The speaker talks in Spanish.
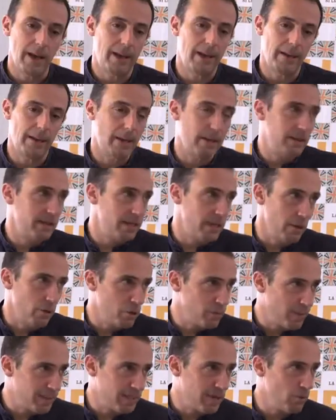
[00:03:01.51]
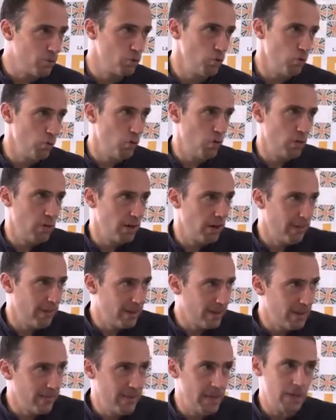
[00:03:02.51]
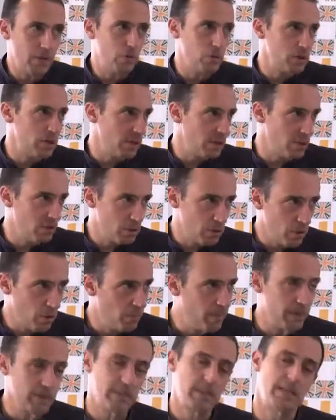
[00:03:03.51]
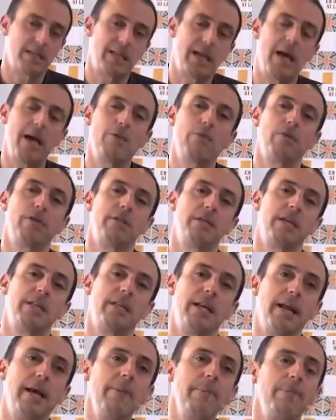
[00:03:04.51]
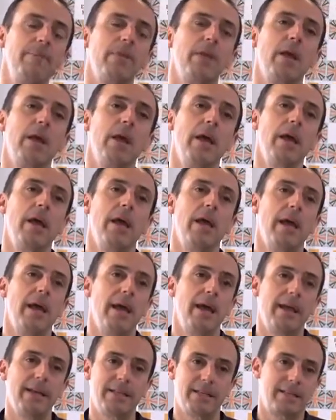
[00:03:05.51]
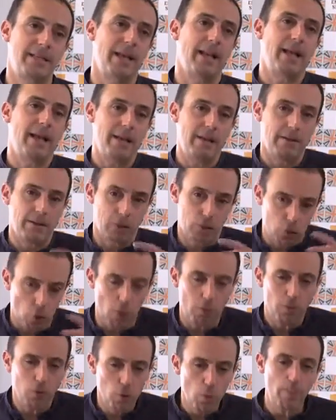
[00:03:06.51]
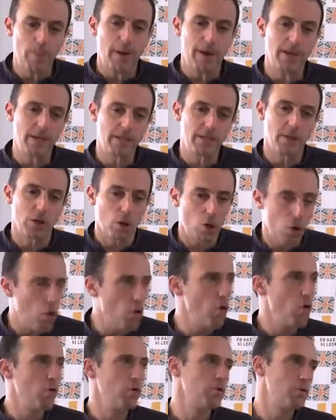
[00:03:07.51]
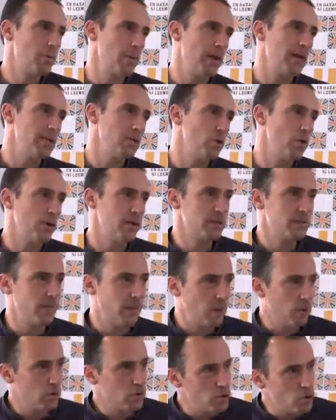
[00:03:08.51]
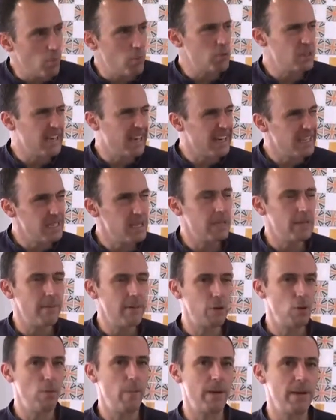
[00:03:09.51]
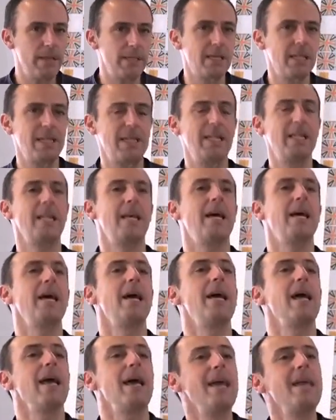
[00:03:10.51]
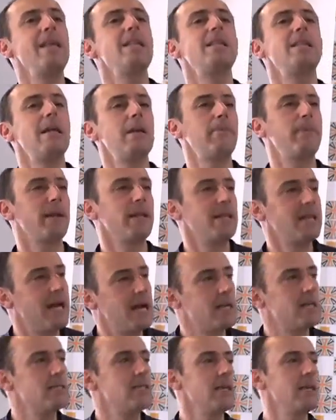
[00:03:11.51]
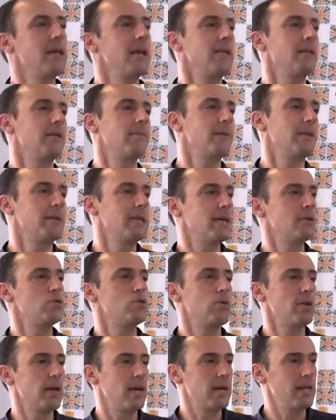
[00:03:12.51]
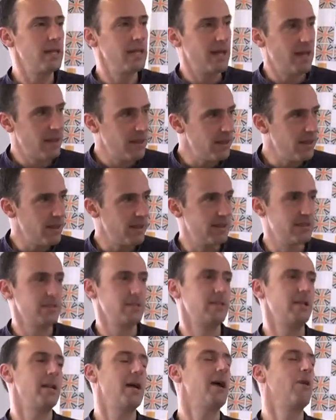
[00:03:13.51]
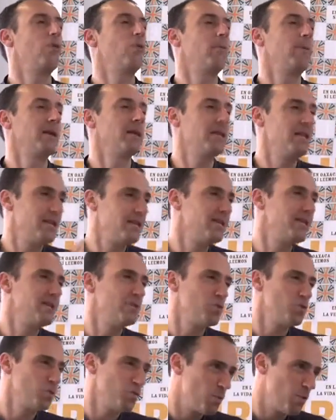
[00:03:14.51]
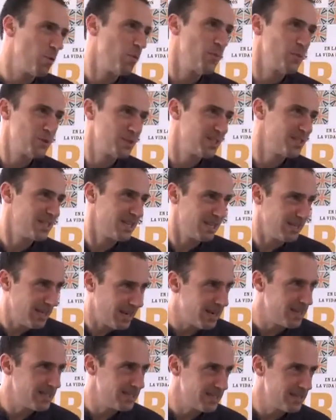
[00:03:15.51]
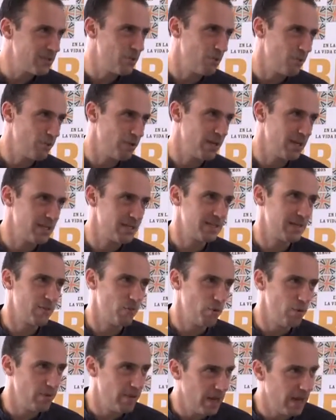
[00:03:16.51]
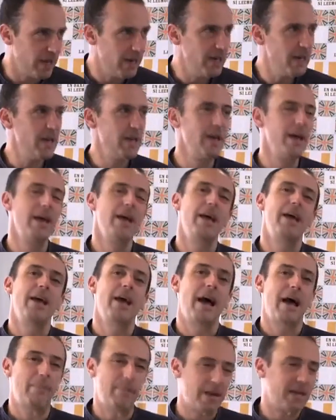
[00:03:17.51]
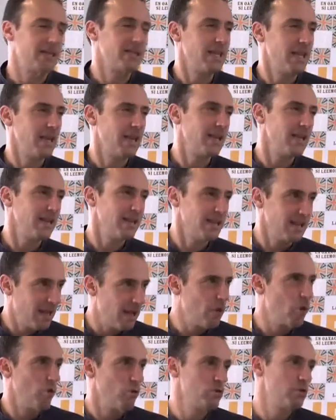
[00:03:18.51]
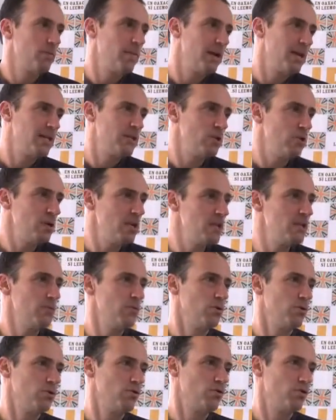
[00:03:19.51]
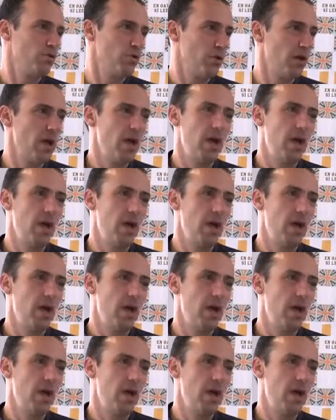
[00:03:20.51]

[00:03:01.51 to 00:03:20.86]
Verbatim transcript: en, siglos pasados hubo levantamientos, intentos de golpes de Estado, etc. Es decir, somos un país con conspiraciones, pero somos crecientemente un país que tiende a interpretarse y a interpretar su realidad, es decir, a convertirse en sus propios extraterrestres, como dijiste muy bien, a partir de conspiracionismos